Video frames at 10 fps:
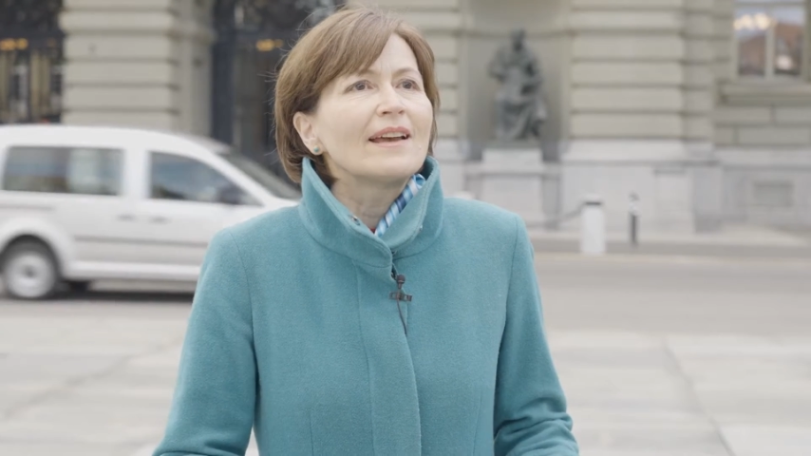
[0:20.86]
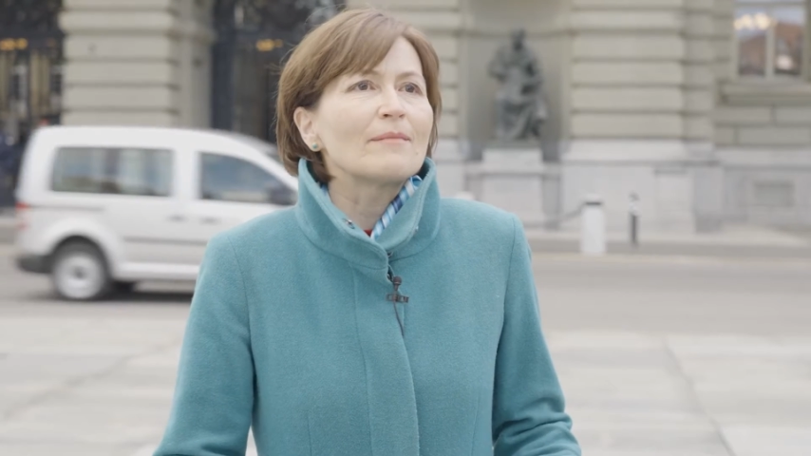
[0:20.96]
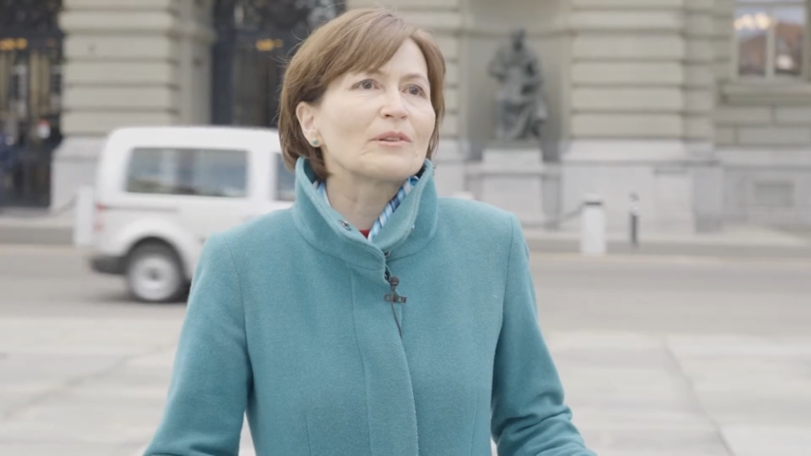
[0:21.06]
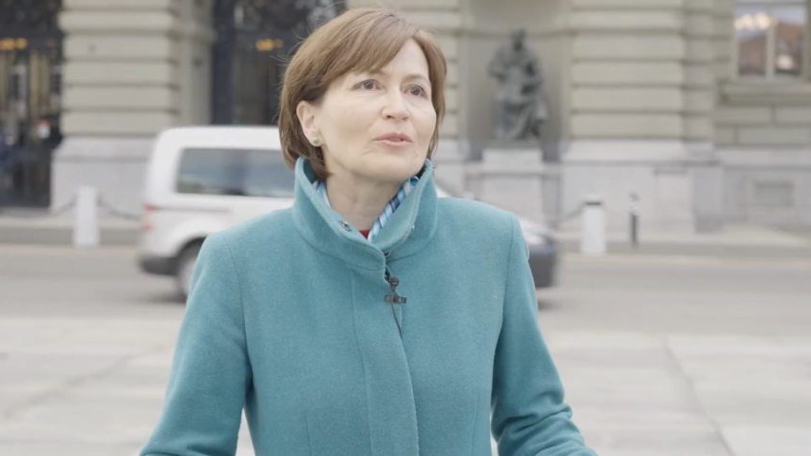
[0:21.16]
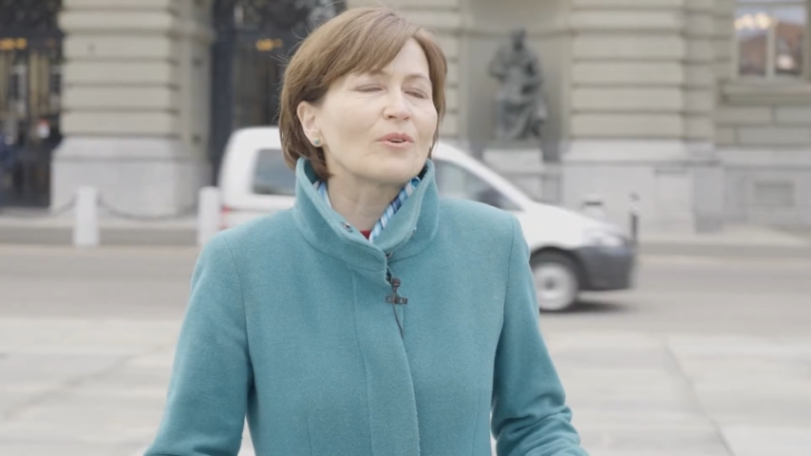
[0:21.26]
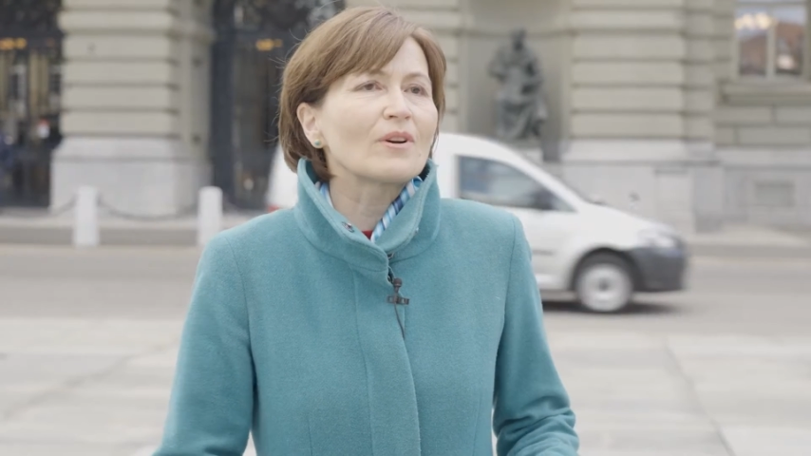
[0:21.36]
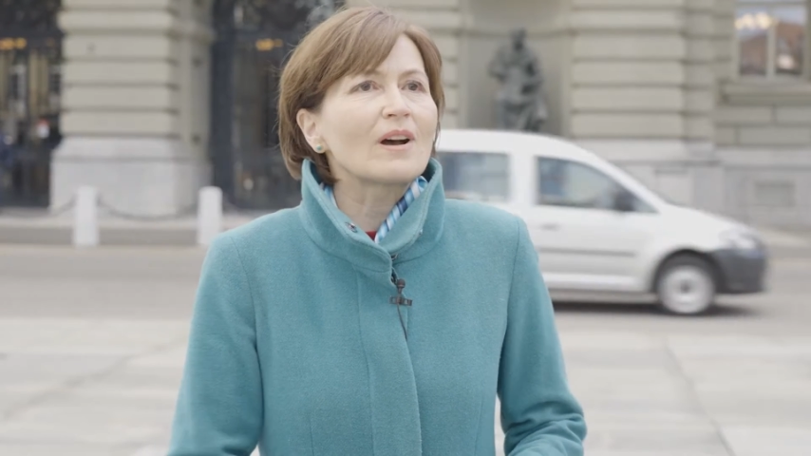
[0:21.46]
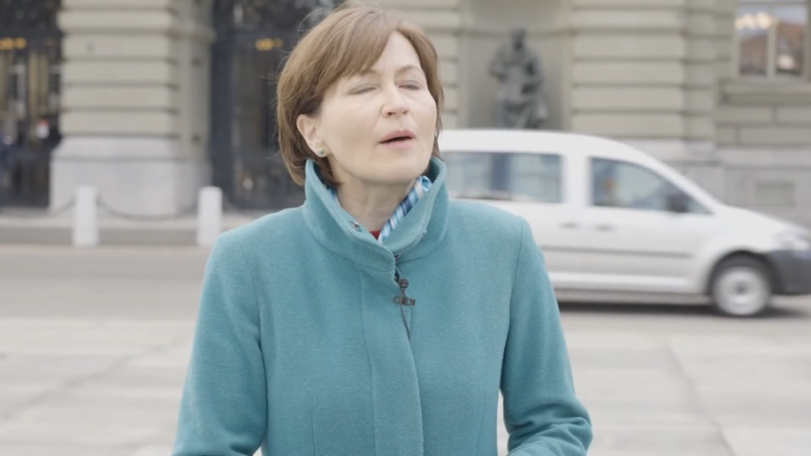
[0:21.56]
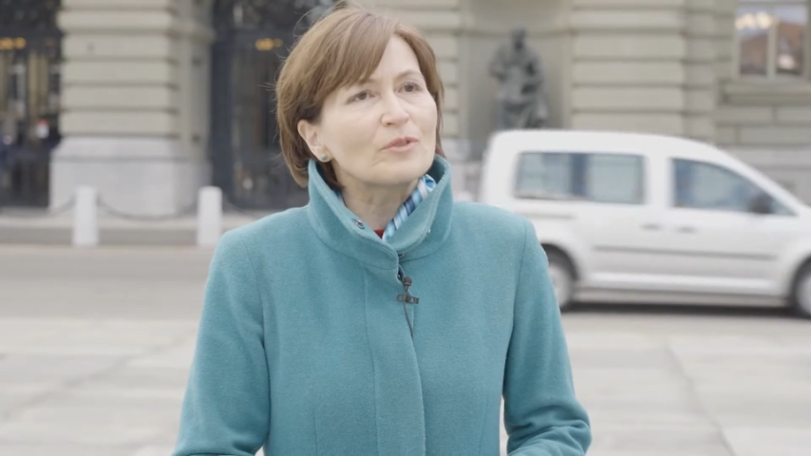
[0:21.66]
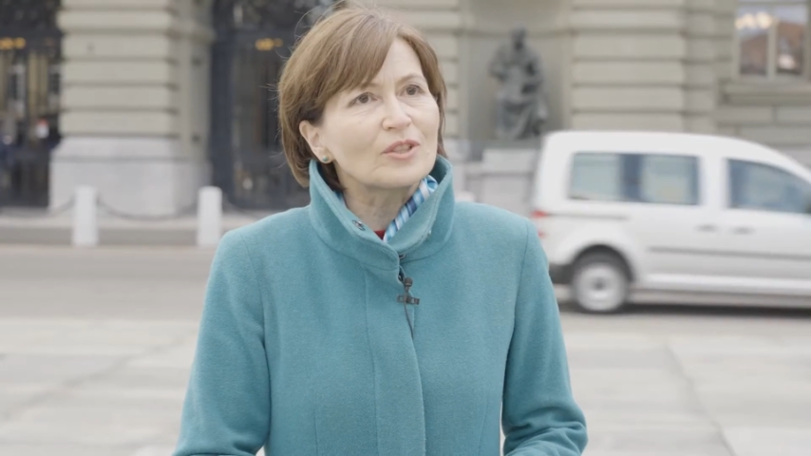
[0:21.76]
hat man doch
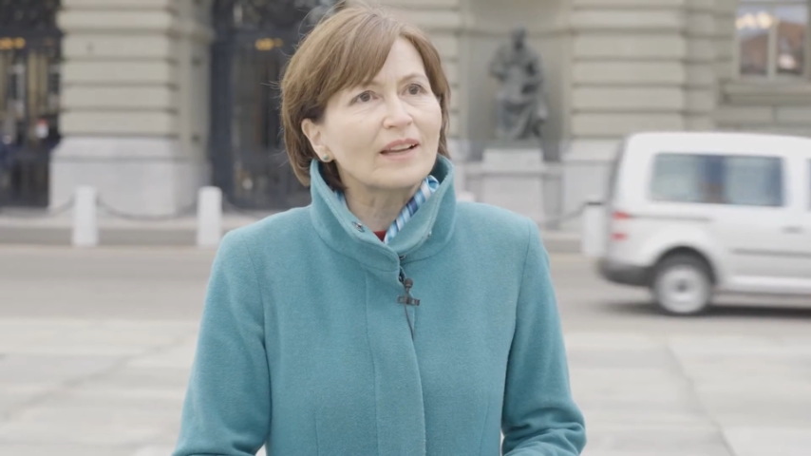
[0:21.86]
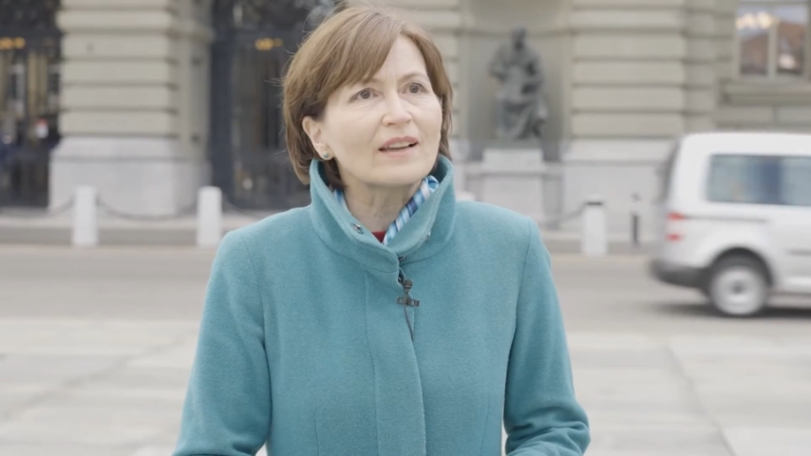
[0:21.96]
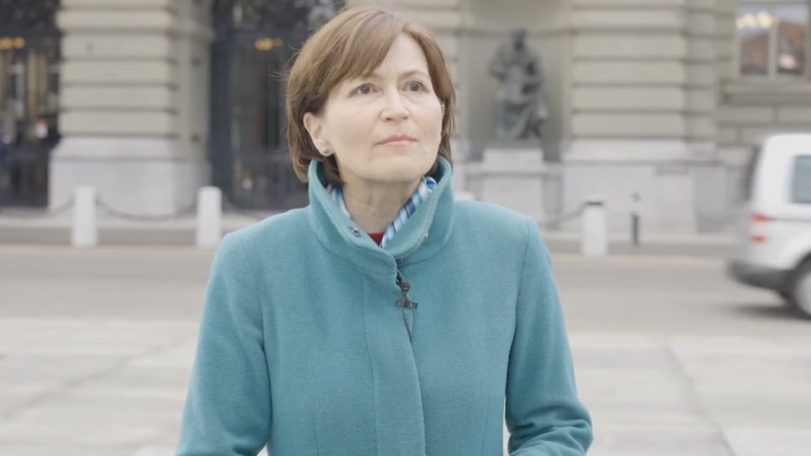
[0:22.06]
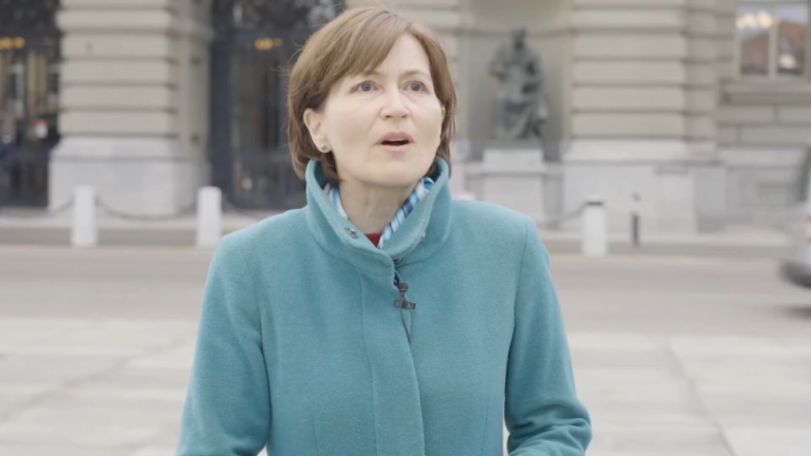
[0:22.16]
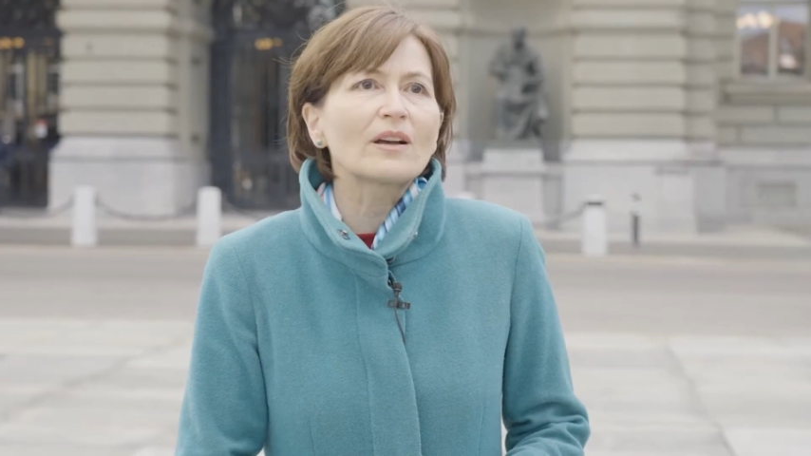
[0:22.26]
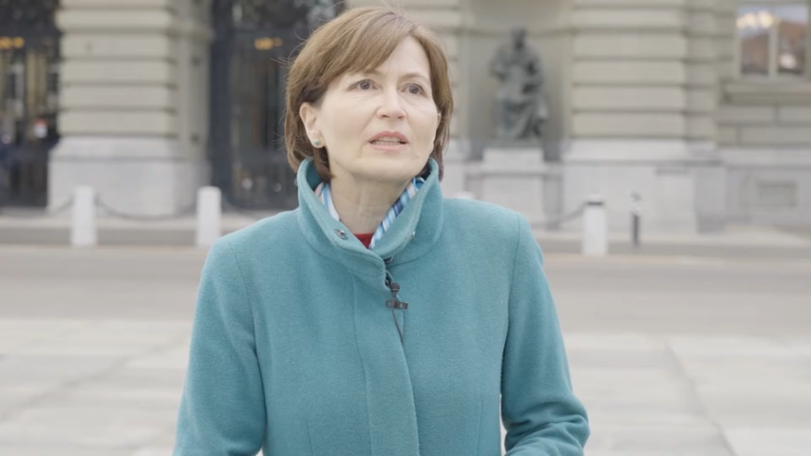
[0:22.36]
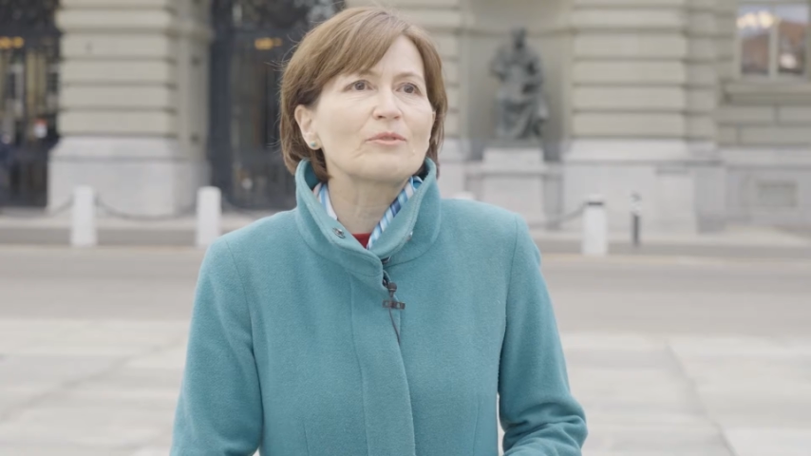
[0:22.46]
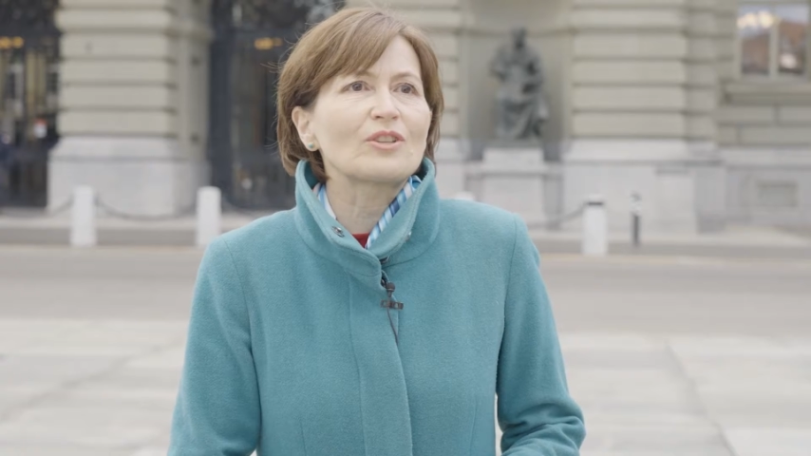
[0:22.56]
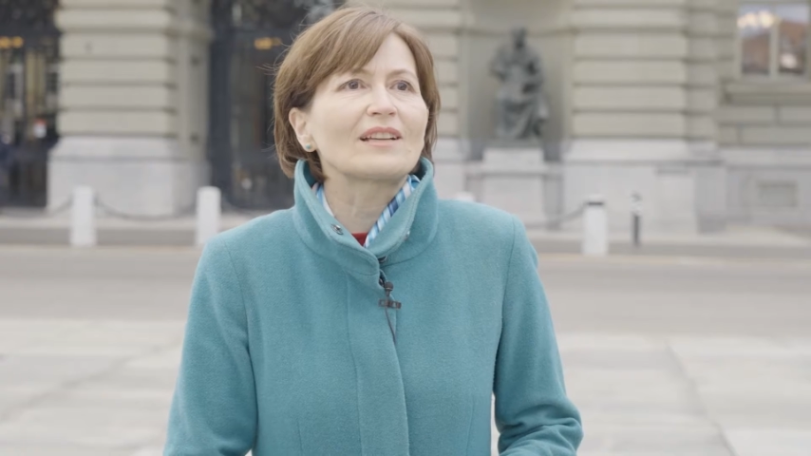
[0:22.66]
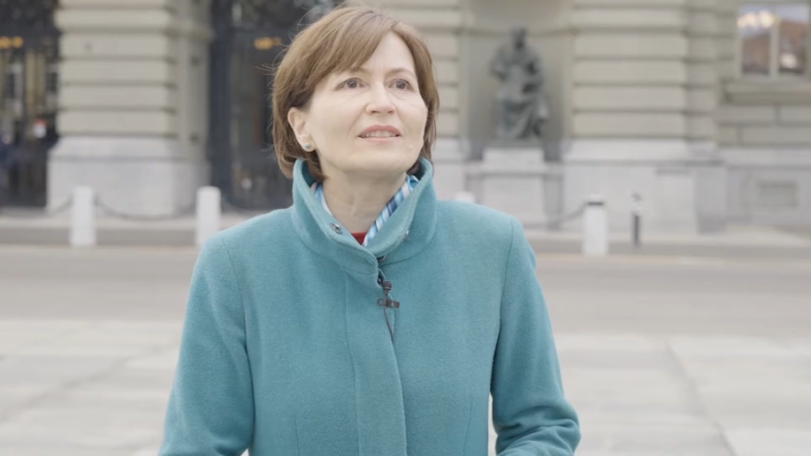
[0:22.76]
Abstriche gemacht
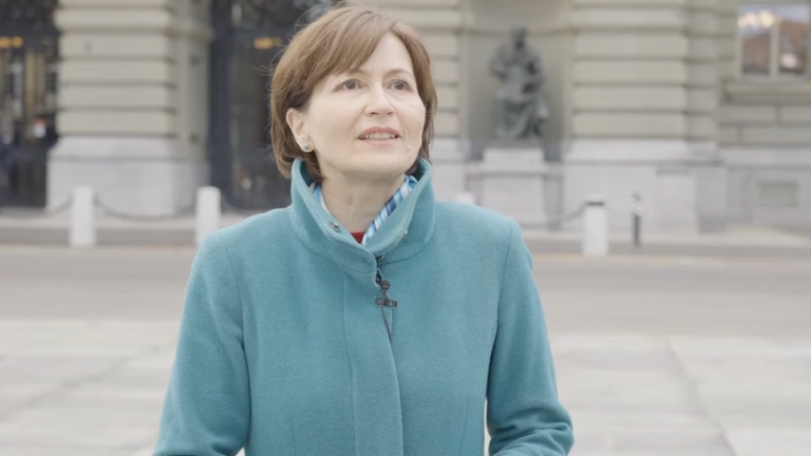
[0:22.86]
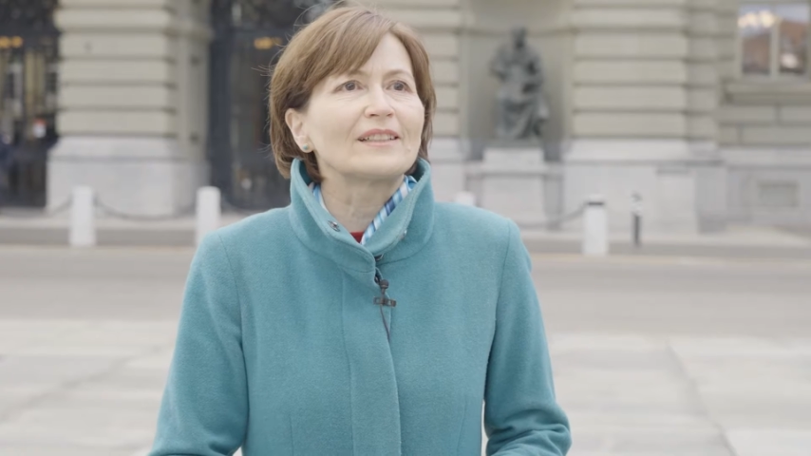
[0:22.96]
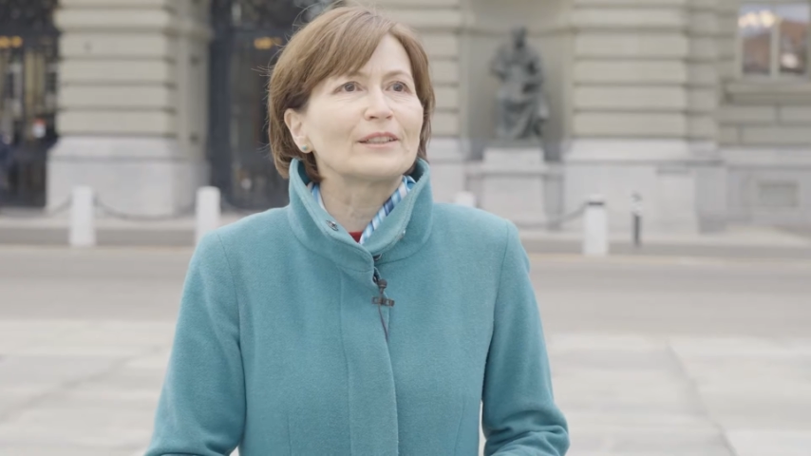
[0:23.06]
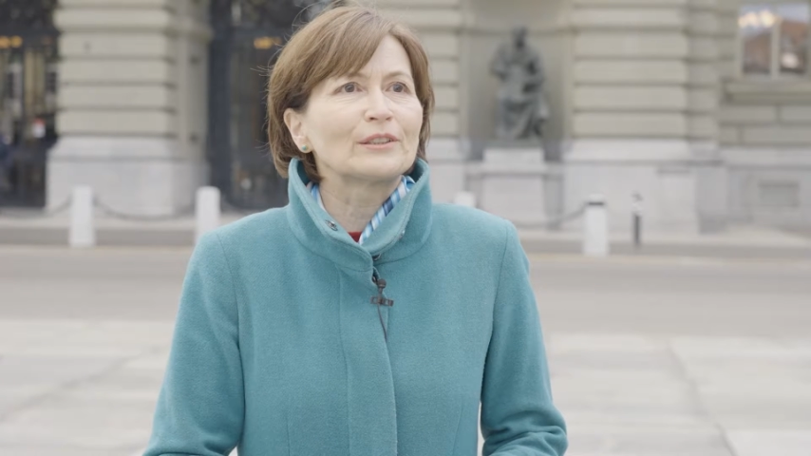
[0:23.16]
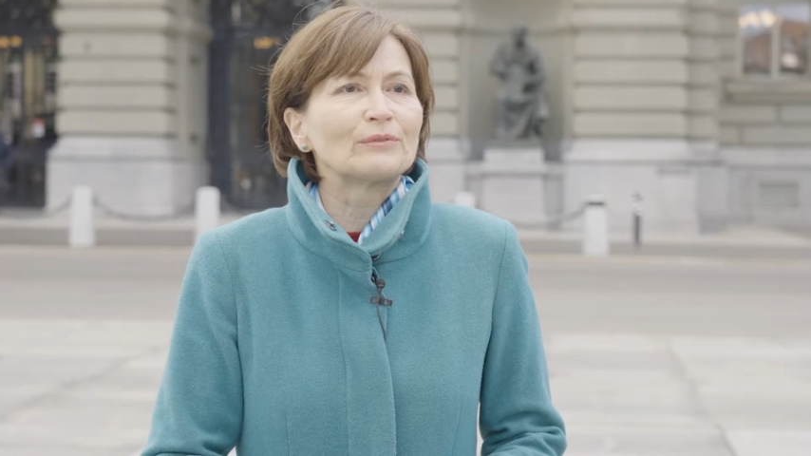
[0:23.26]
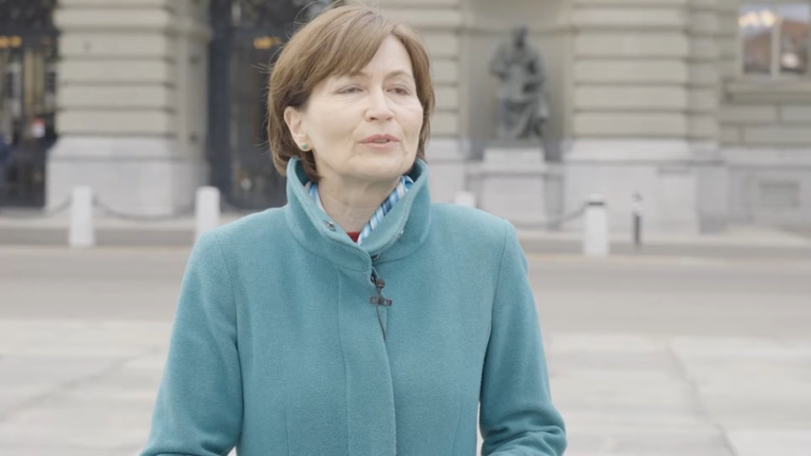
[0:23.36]
im Ständerat,